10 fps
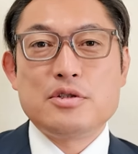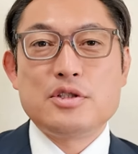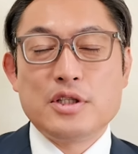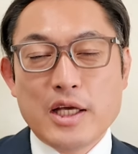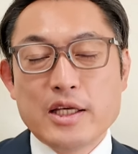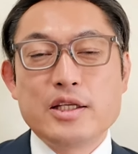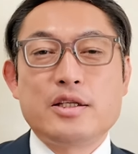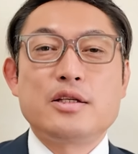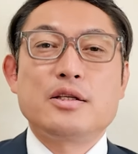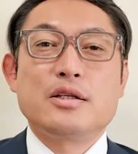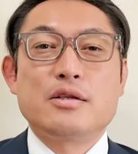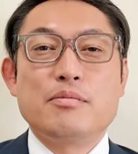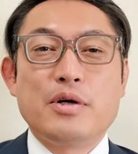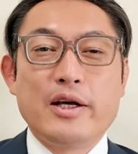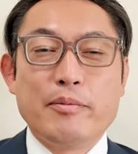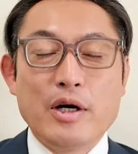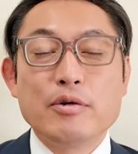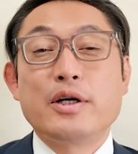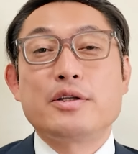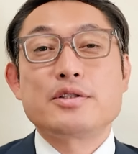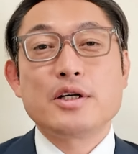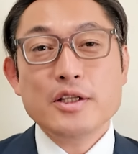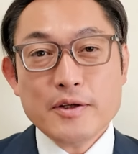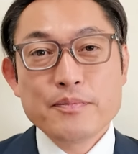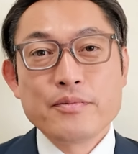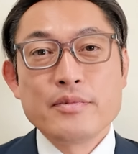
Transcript: じゃない場合もあるわけですからね。